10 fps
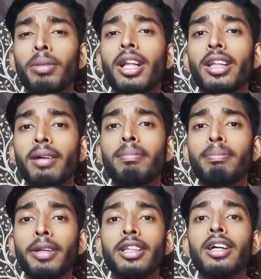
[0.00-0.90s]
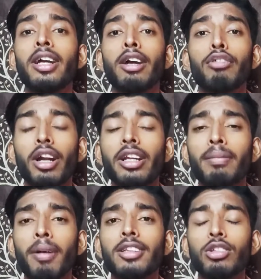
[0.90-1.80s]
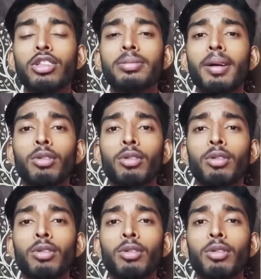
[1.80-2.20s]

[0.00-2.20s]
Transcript: मिल जाता है विथ फ्रंट की बात करें तो इसमें